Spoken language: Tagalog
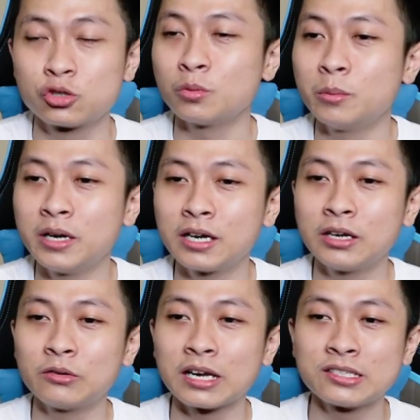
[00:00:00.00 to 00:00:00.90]
Gusto mo ba ng
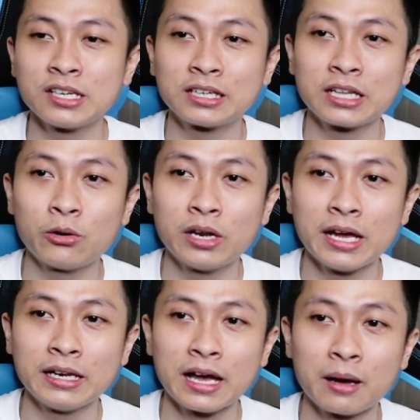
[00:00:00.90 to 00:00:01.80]
ganong klase ng
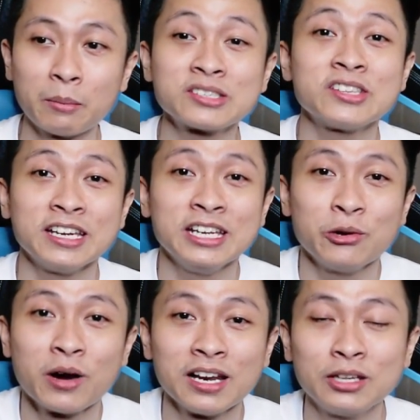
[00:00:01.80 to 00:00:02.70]
downline na mas
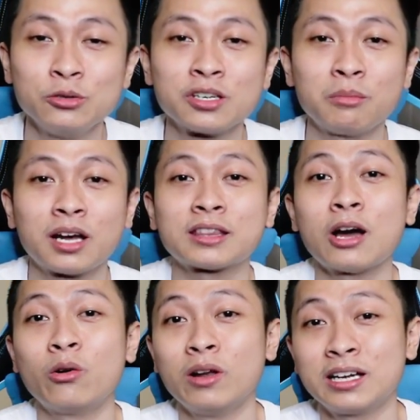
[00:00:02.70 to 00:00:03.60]
naniniwala dun sa
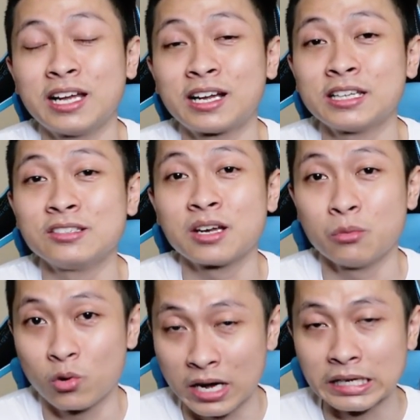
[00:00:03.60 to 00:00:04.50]
mga taong walang narating
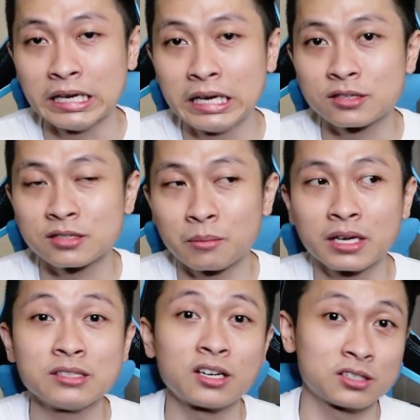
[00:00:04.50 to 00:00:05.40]
sa buhay kesa sa
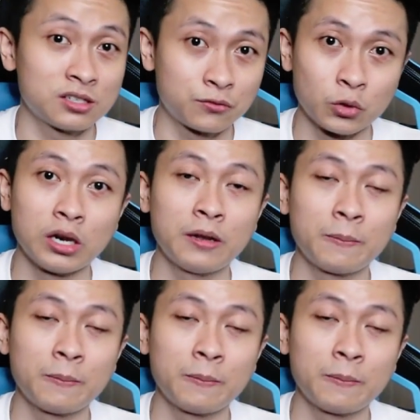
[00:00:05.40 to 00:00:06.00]
maging successful?